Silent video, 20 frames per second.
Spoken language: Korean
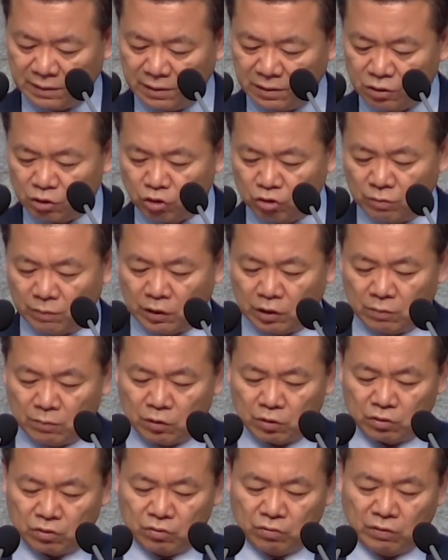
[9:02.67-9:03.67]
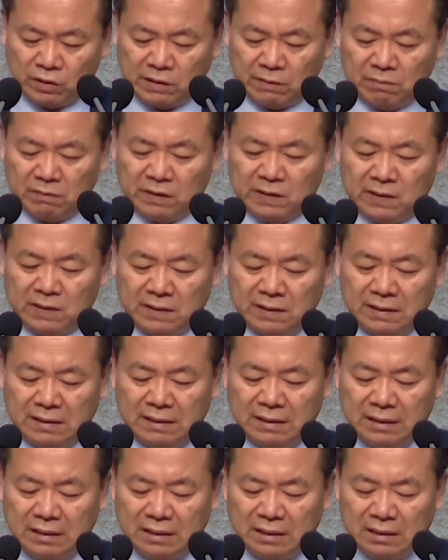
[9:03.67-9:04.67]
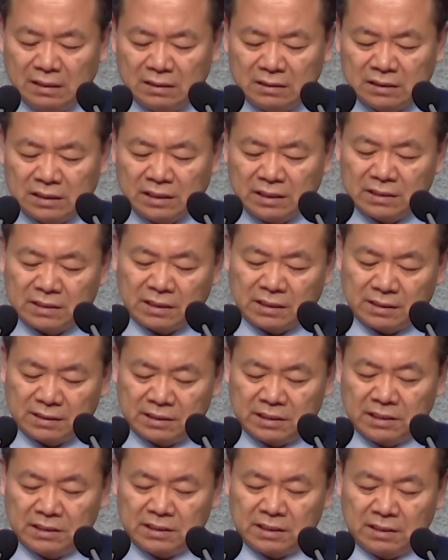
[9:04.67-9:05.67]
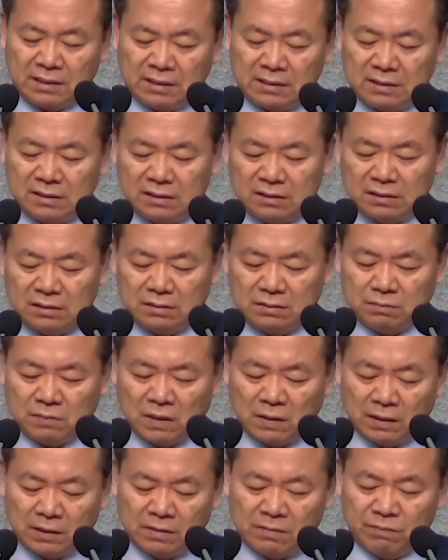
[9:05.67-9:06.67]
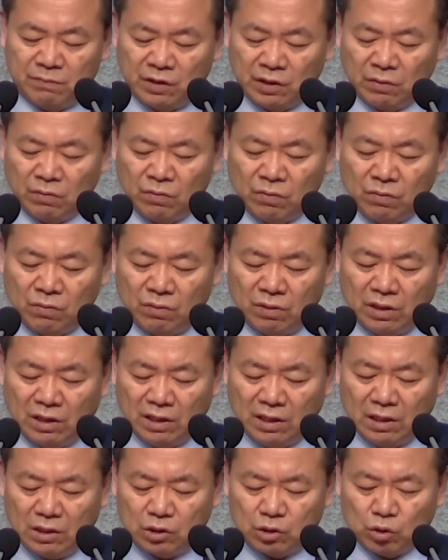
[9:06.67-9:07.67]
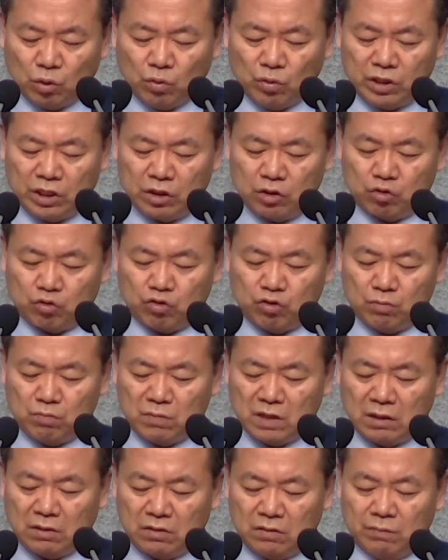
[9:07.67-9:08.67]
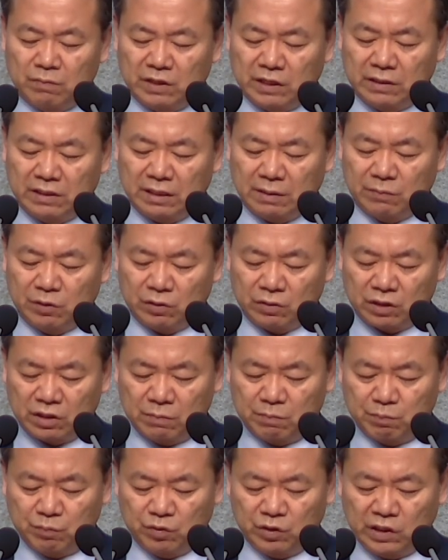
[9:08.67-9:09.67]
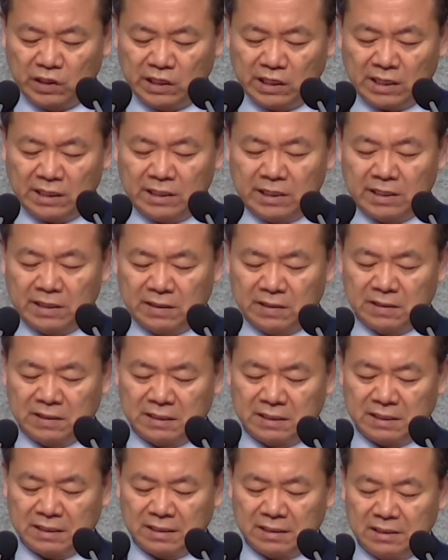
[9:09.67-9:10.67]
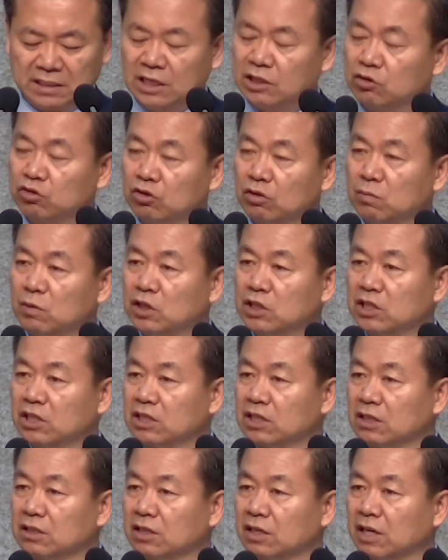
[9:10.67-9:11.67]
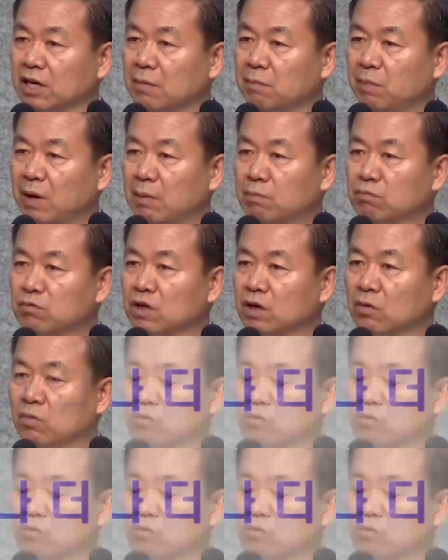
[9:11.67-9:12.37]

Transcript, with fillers: 주님의 이름으로 축원합니다. 제사, 제자가 스승만큼 되고 종이 주인만큼 된다면 기쁜 일이 아니겠느냐? 예수님이 제자들에게 반문하고